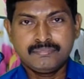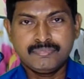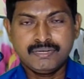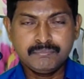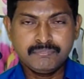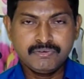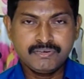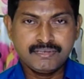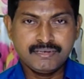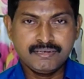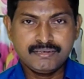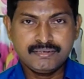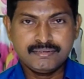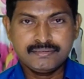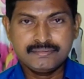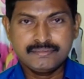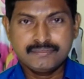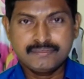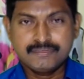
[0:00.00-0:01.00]
మామూలుగా
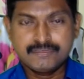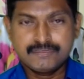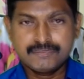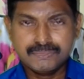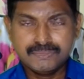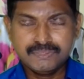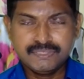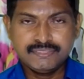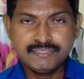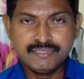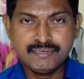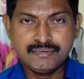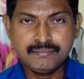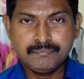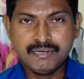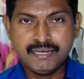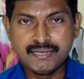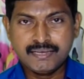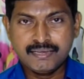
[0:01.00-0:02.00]
సున్నిత
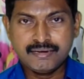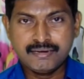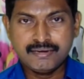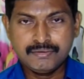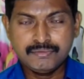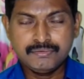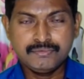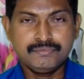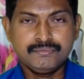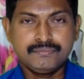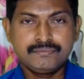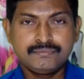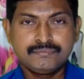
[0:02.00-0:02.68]
భాగాలలో